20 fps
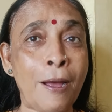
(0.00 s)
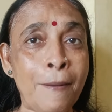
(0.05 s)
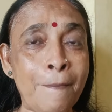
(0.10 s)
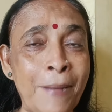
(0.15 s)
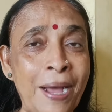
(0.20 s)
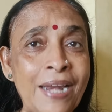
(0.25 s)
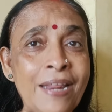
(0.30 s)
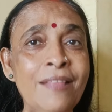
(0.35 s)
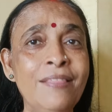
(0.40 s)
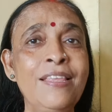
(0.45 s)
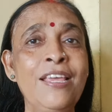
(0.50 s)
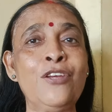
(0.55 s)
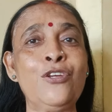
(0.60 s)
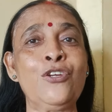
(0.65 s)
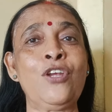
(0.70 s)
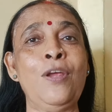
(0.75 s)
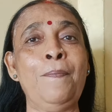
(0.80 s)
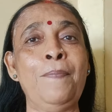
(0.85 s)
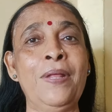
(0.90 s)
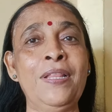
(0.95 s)
हमारे
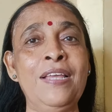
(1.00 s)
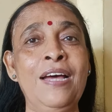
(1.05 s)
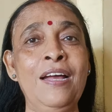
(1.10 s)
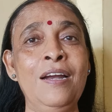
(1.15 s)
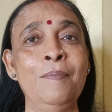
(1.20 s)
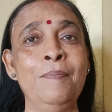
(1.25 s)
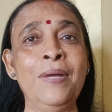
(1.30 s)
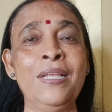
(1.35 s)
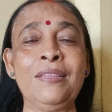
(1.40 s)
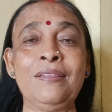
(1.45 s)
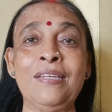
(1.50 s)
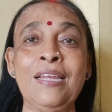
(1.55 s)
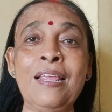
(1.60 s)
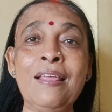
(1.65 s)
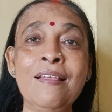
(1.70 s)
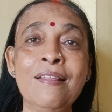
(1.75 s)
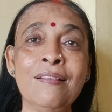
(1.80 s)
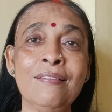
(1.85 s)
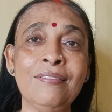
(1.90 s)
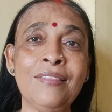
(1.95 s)
देश के प्रधानमंत्री